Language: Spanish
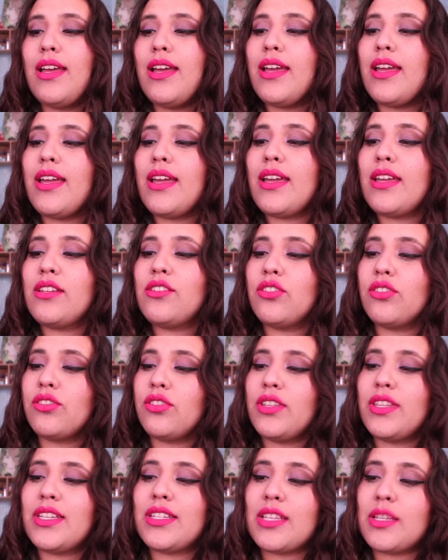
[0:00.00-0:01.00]
eh, yo
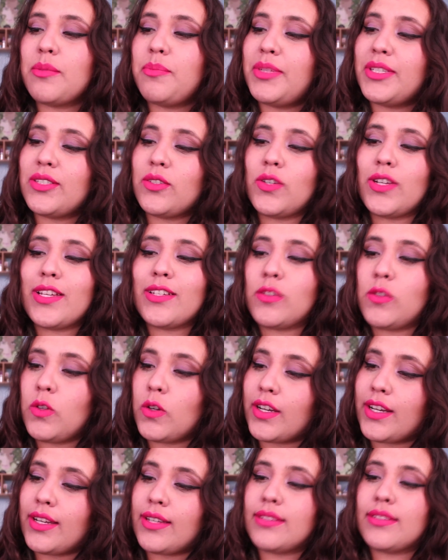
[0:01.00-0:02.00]
soy de esas personas
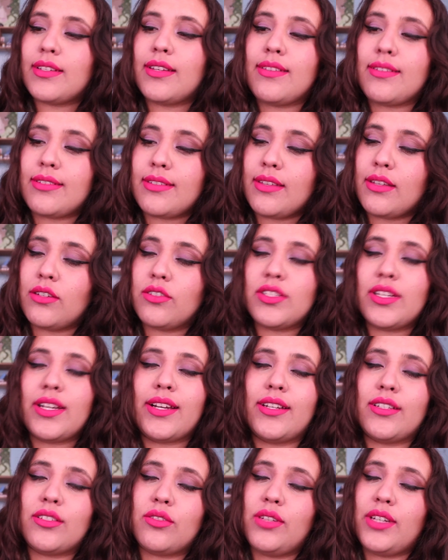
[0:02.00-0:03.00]
locas que decidieron
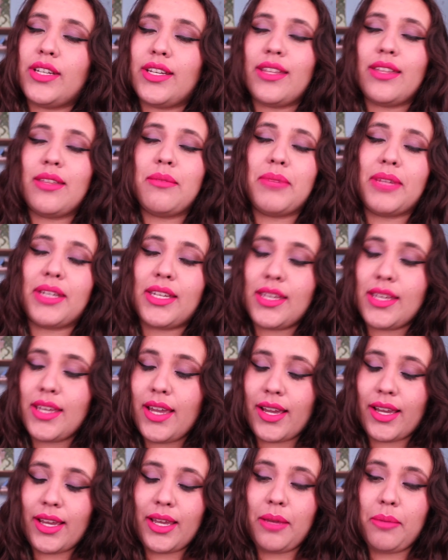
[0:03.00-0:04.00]
sacar su línea de
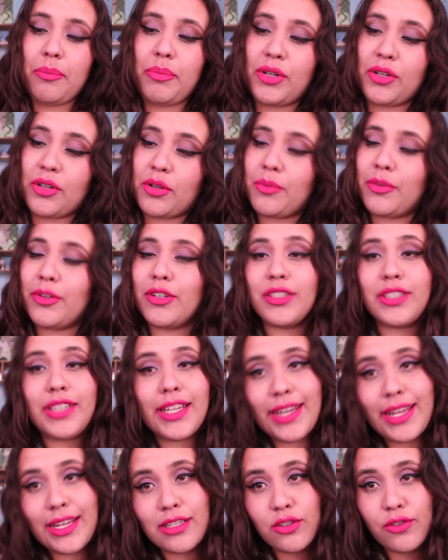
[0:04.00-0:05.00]
maquillaje, pero como no
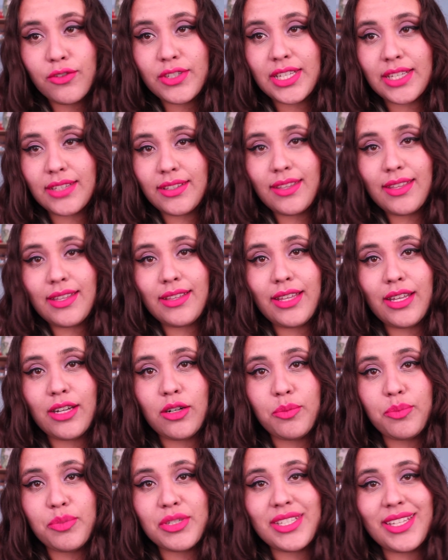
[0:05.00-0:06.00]
tenía el suficiente
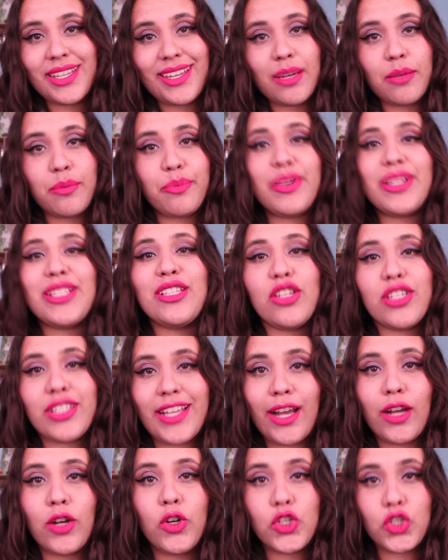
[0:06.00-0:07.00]
dinero, pues dije, pues los
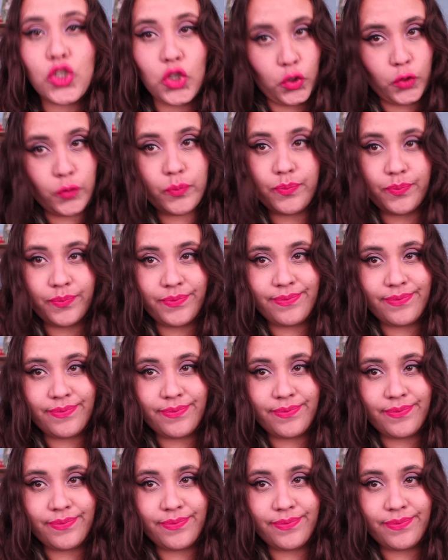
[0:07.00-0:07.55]
hago yo.